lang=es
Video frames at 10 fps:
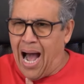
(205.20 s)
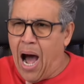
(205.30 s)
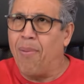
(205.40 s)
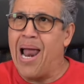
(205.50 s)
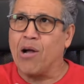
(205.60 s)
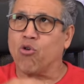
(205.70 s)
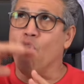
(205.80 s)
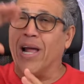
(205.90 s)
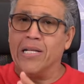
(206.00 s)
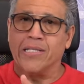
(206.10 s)
Habla
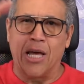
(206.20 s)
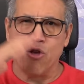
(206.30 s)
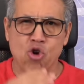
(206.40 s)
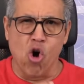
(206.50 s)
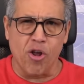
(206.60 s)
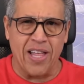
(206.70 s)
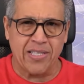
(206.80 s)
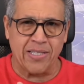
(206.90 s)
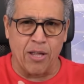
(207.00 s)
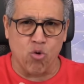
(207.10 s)
con el Señor
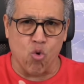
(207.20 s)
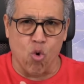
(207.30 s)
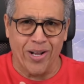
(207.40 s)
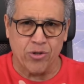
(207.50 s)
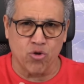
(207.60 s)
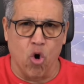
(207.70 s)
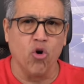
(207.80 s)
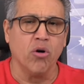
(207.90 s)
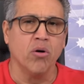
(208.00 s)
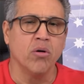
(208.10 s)
desde tu
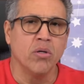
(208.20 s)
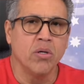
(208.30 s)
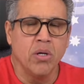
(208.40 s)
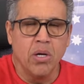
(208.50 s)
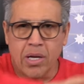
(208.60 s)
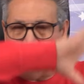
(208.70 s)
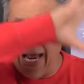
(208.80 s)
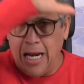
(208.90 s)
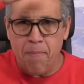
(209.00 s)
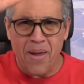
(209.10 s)
corazón
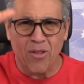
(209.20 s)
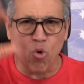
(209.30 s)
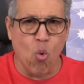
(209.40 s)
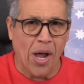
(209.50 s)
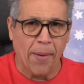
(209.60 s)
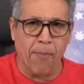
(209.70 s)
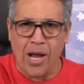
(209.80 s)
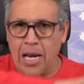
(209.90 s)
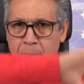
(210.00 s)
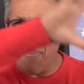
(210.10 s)
que limpia tu cuerpo,
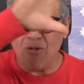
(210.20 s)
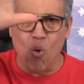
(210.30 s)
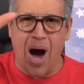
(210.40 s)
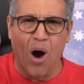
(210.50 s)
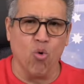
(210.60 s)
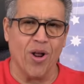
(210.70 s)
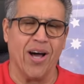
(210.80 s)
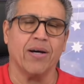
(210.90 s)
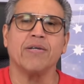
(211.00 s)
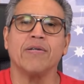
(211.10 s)
que limpie tu
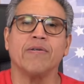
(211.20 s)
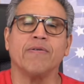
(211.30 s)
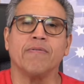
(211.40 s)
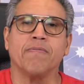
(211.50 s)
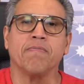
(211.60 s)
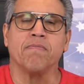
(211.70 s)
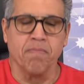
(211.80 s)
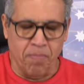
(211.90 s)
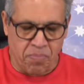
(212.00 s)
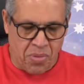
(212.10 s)
aura.
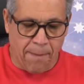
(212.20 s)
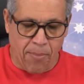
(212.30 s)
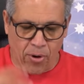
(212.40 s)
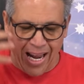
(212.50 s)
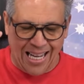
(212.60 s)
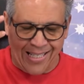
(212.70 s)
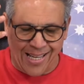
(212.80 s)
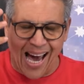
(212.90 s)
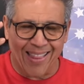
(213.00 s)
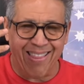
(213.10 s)
Porque las
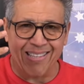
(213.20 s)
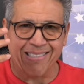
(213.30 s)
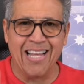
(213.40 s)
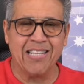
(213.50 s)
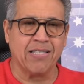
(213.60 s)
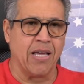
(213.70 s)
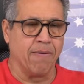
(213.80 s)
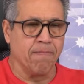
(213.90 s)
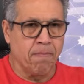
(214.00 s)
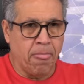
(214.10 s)
cartas
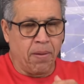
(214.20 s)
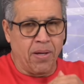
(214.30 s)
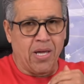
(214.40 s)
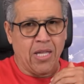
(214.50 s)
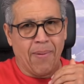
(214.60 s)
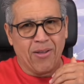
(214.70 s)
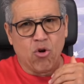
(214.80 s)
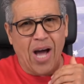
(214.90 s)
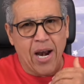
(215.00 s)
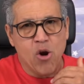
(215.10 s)
dicen que te va a
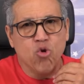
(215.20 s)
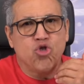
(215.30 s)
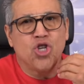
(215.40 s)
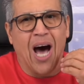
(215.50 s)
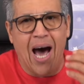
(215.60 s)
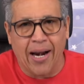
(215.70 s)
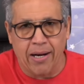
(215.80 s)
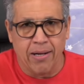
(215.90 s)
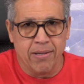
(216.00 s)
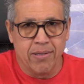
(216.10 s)
tocar
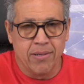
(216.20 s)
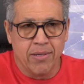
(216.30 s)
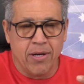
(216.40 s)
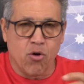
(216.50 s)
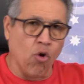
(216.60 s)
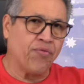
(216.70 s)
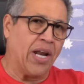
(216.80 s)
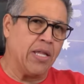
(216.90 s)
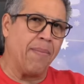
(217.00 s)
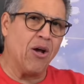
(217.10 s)
luchar
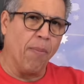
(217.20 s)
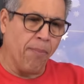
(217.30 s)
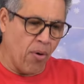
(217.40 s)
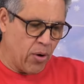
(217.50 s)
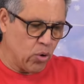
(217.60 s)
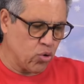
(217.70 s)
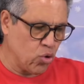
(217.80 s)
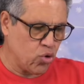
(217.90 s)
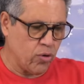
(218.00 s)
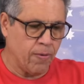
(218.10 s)
contra enemigos
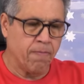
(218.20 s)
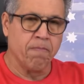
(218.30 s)
poderosos.